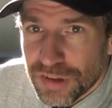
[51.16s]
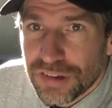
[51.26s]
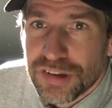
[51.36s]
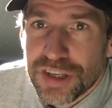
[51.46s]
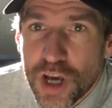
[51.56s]

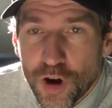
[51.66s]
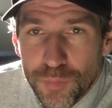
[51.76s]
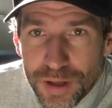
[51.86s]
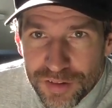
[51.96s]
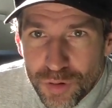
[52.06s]
sitze ich hier auf
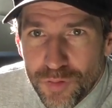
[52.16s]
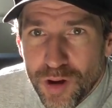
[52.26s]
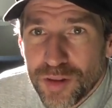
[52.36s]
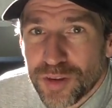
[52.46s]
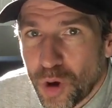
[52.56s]
meinem
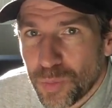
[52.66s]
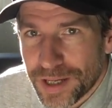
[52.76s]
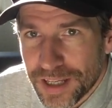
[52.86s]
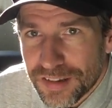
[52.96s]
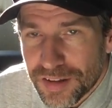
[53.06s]
Sofa, darum
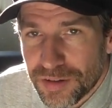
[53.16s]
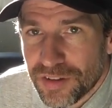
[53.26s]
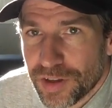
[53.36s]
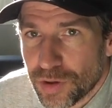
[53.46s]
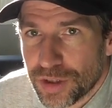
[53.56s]
geht es
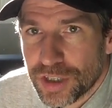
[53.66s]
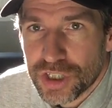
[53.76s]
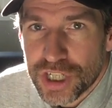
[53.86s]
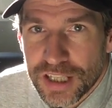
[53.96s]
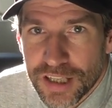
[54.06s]
nämlich. Wenn ich euch die
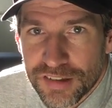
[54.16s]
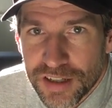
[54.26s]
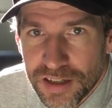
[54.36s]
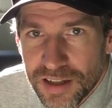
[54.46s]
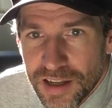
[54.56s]
Geschichte
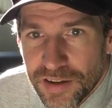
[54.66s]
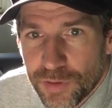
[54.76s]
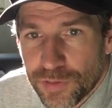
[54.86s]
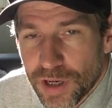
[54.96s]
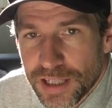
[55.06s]
erzähle,
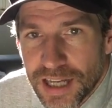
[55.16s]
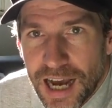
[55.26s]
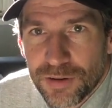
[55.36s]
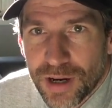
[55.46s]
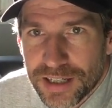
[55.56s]
wird vielleicht der
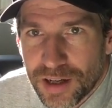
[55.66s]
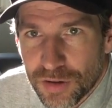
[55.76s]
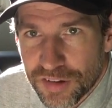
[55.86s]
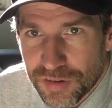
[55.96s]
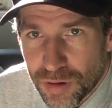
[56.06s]
ein oder andere
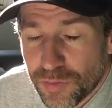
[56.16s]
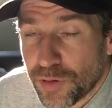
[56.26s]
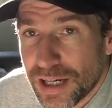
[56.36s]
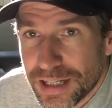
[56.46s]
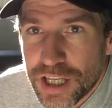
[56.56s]
aus den Socken fallen.